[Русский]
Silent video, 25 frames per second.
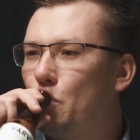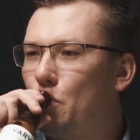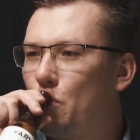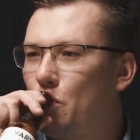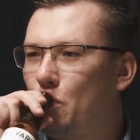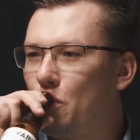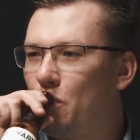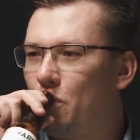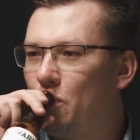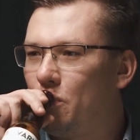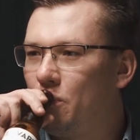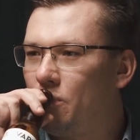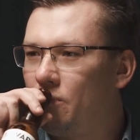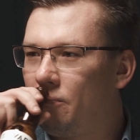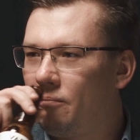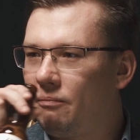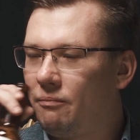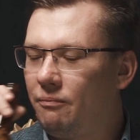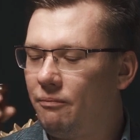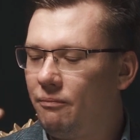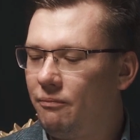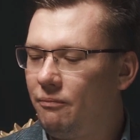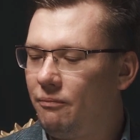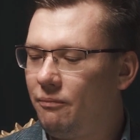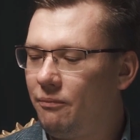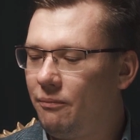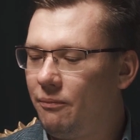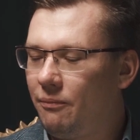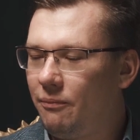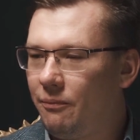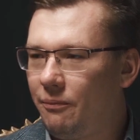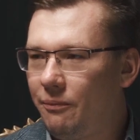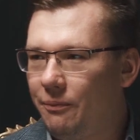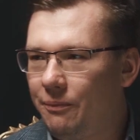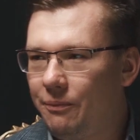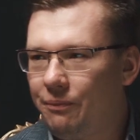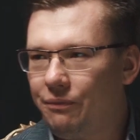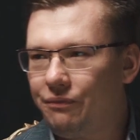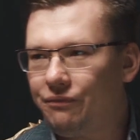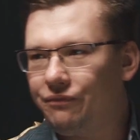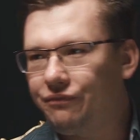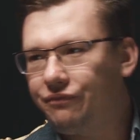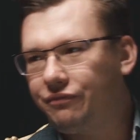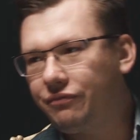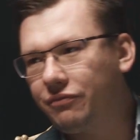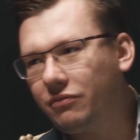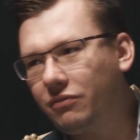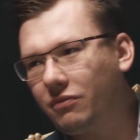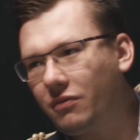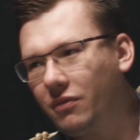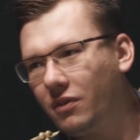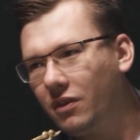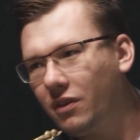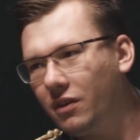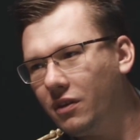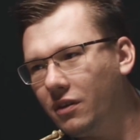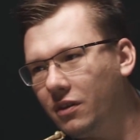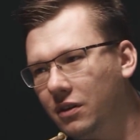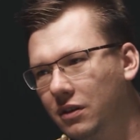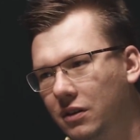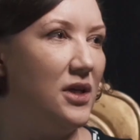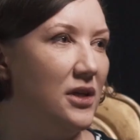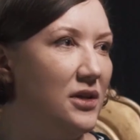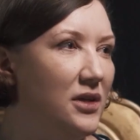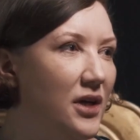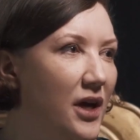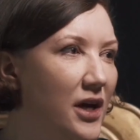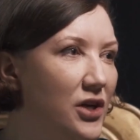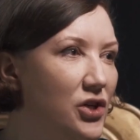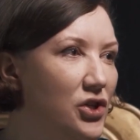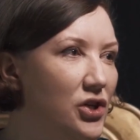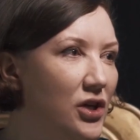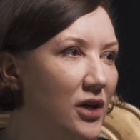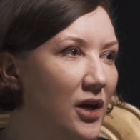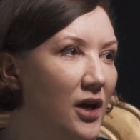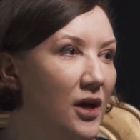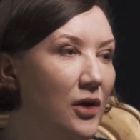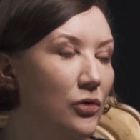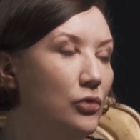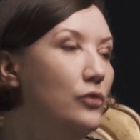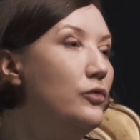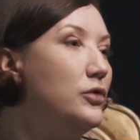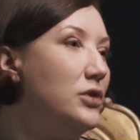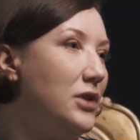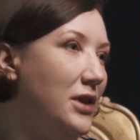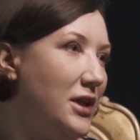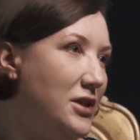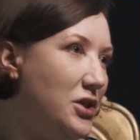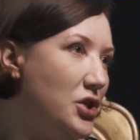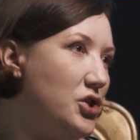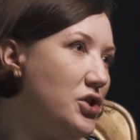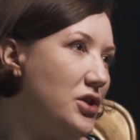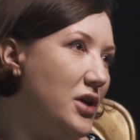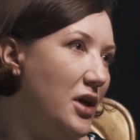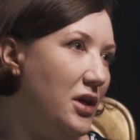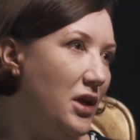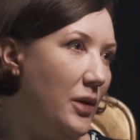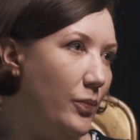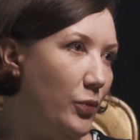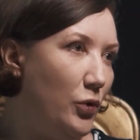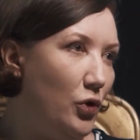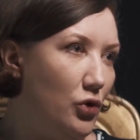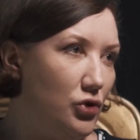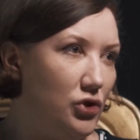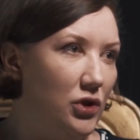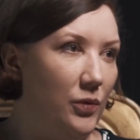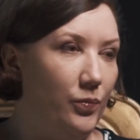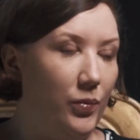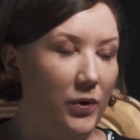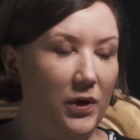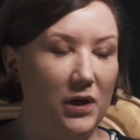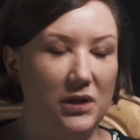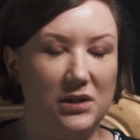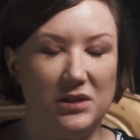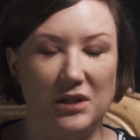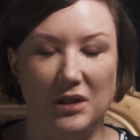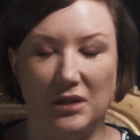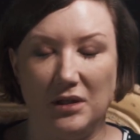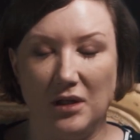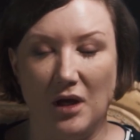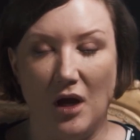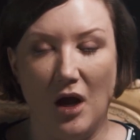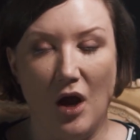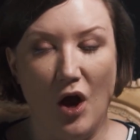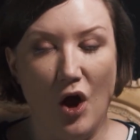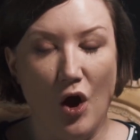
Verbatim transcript: Ой, а мы ничего не поняли, разъясните нам эти задачи. Ну вот классическая «не пьешь, ну, да. не полетит».